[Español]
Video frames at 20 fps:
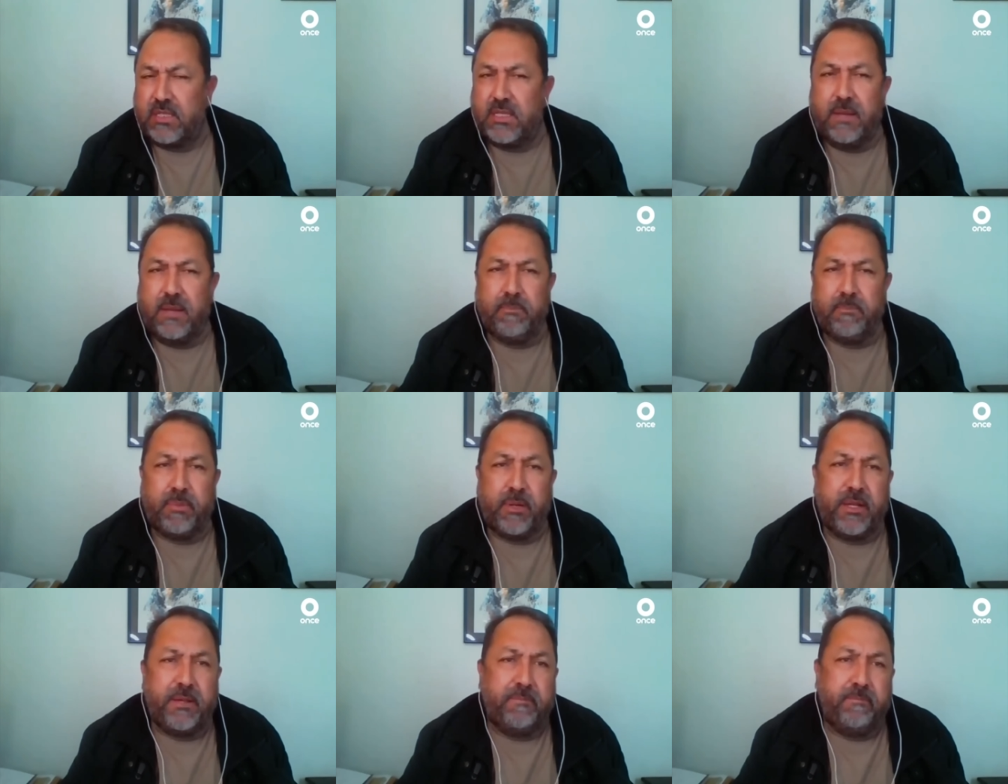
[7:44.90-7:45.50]

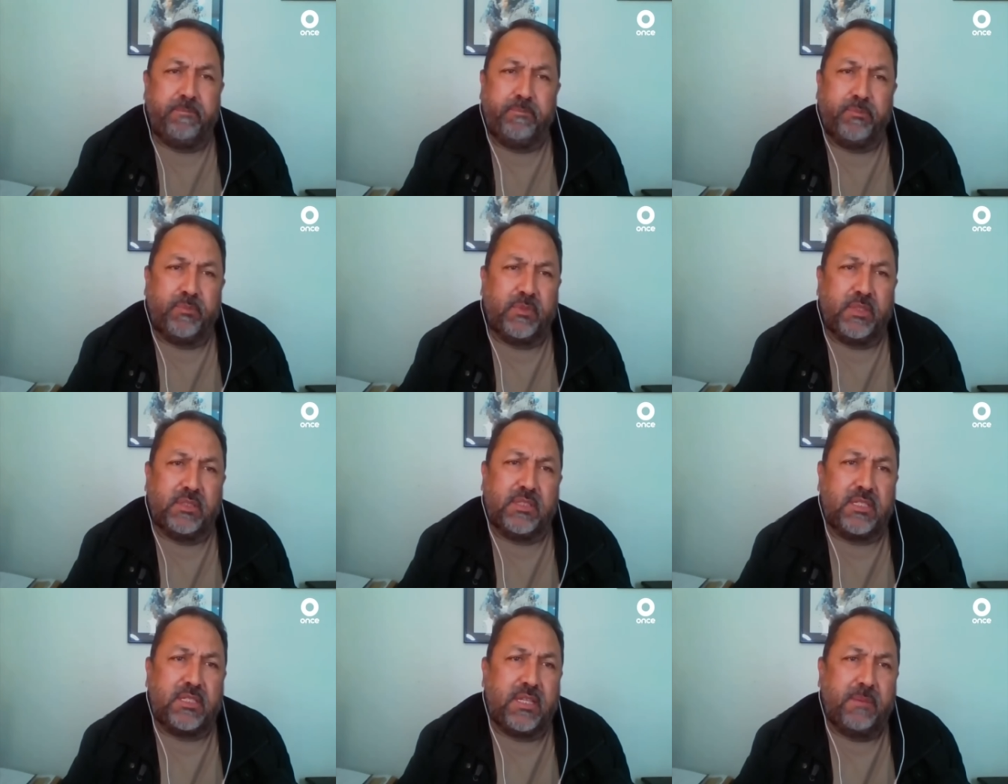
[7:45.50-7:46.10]
siempre,
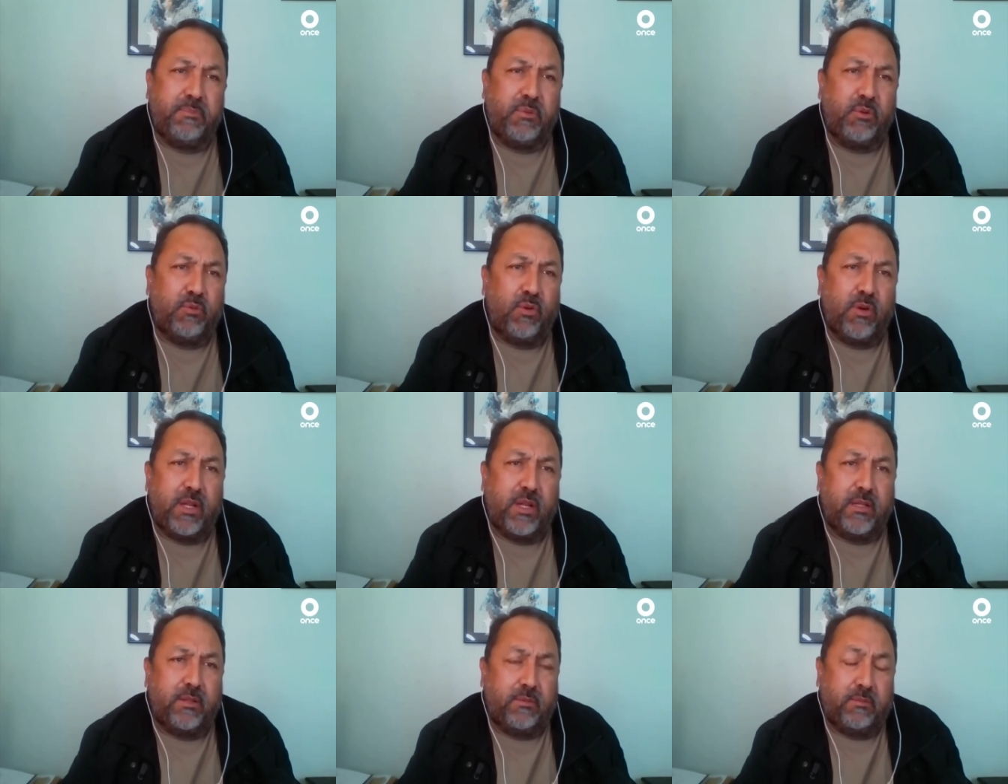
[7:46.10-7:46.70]
desde siempre
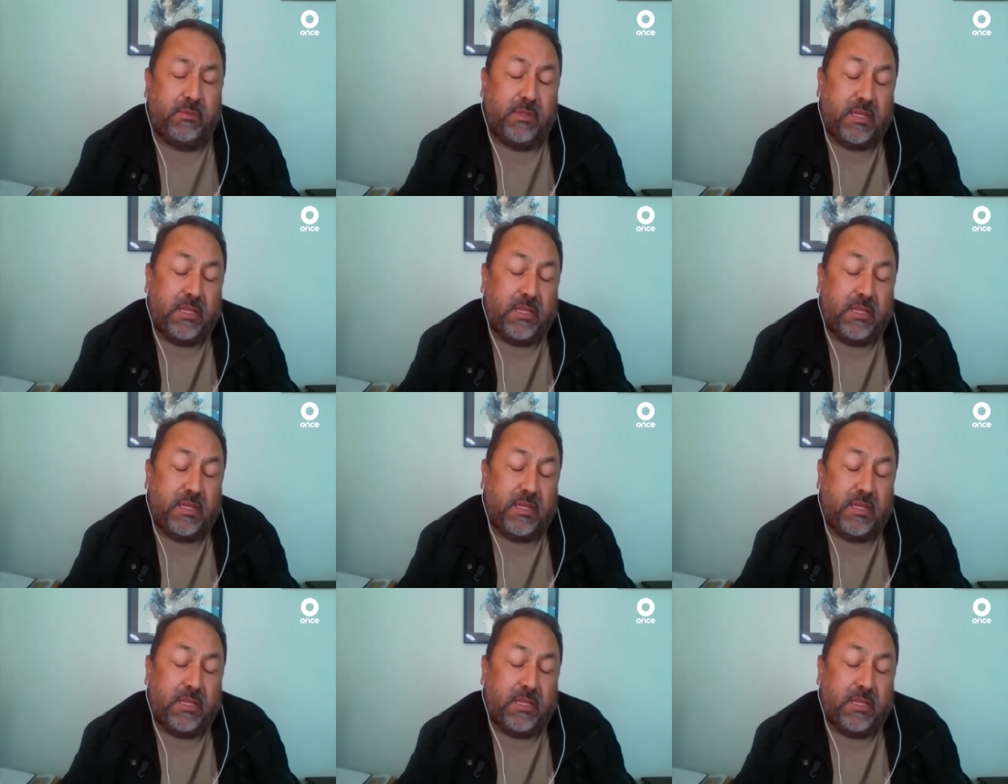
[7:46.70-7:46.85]
hubo, la,